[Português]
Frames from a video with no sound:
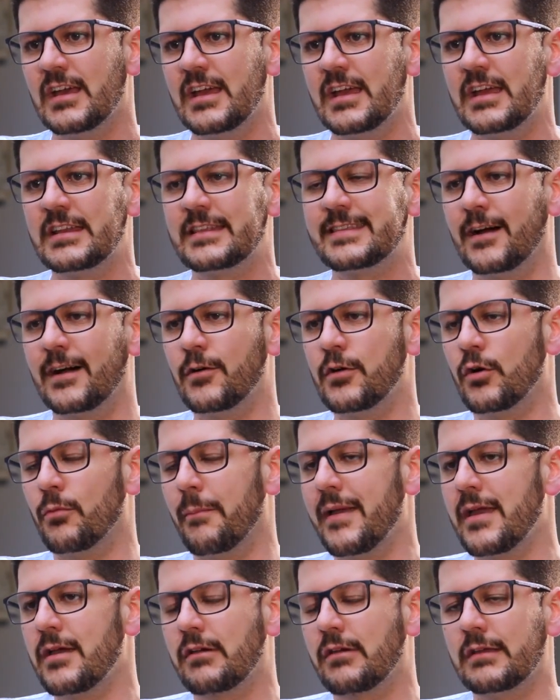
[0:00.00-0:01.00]
Então eu
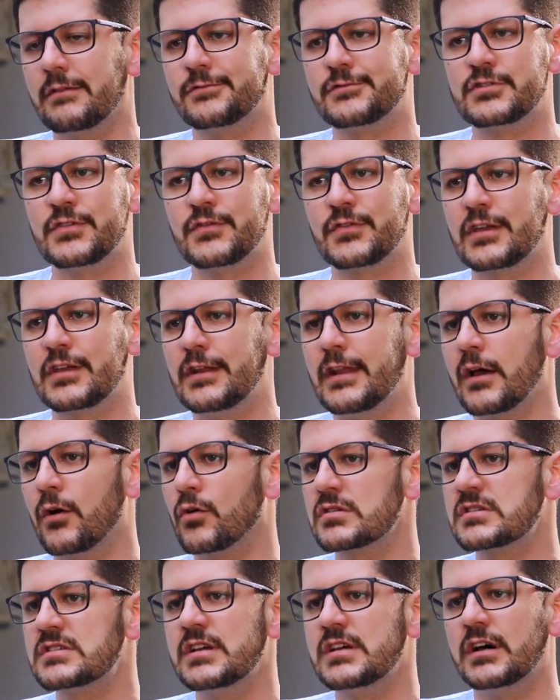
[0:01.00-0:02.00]
meio que tive que ir
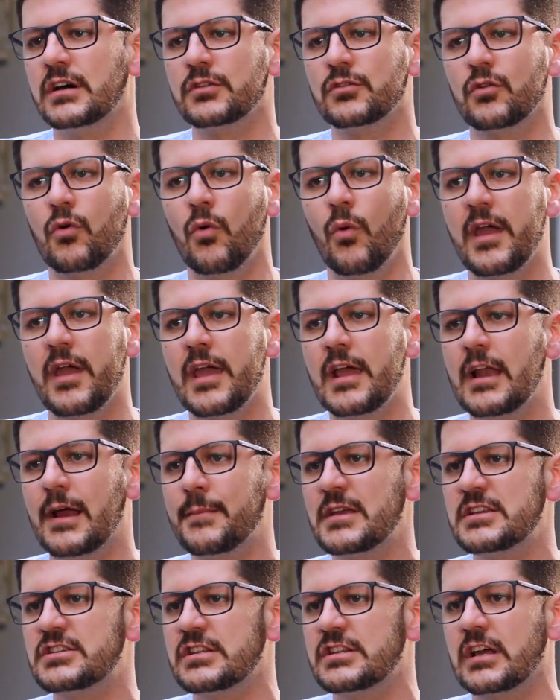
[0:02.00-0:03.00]
negociando com ele à
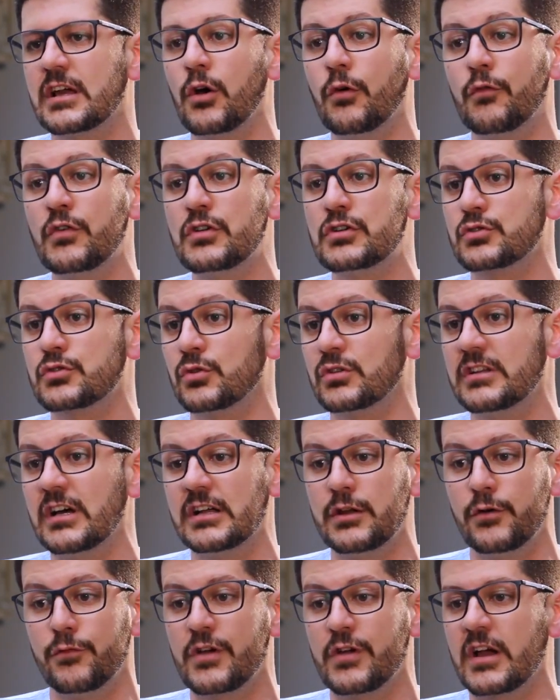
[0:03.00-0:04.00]
medida que eu fui
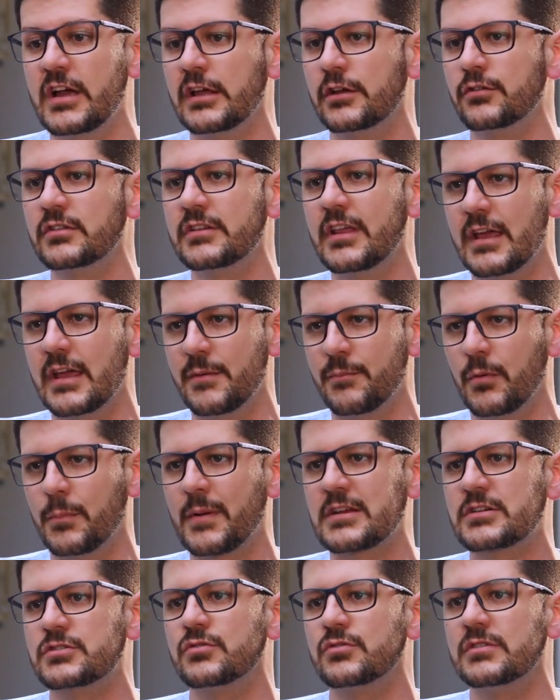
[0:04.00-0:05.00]
estudando, eu fui ganhando tempo
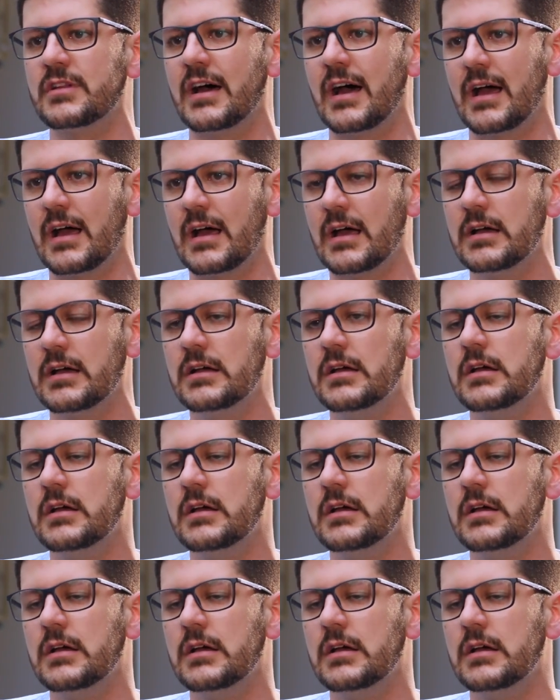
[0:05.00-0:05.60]
para estudar